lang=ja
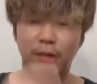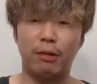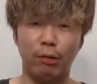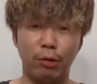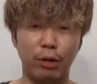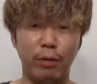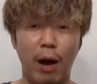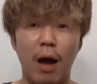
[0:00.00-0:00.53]
そ
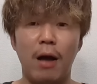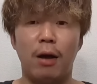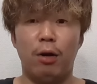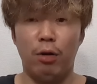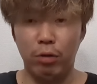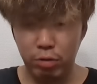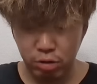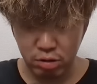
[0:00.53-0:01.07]
れでは、
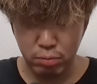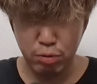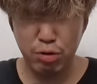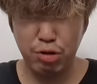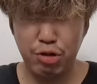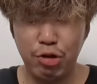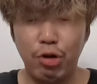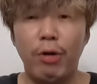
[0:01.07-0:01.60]
本日もご
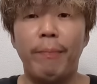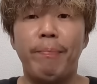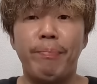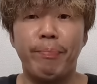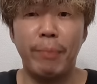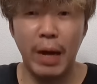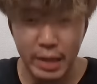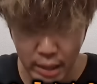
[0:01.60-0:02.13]
視聴
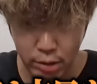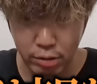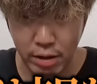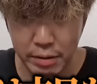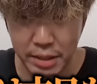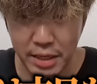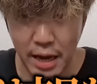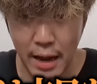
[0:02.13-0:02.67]
ありがとうござ
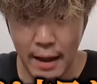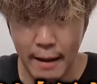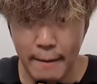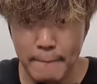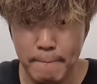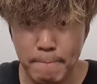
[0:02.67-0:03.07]
いました。